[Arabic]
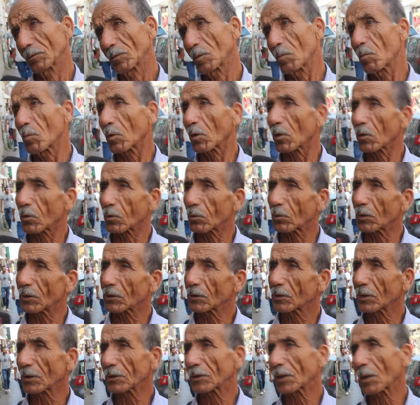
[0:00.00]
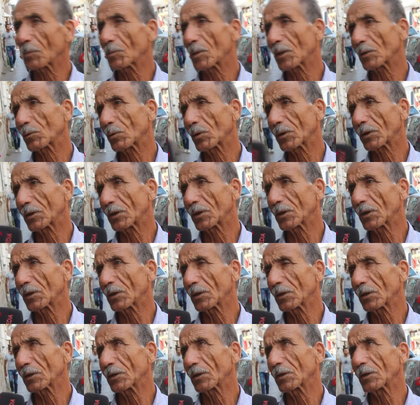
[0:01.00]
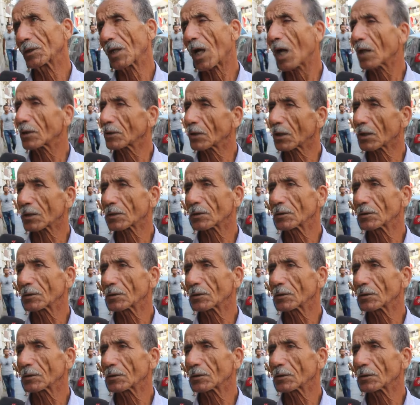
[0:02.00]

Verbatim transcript: مرض ولد ستة مات ولد 10 آه،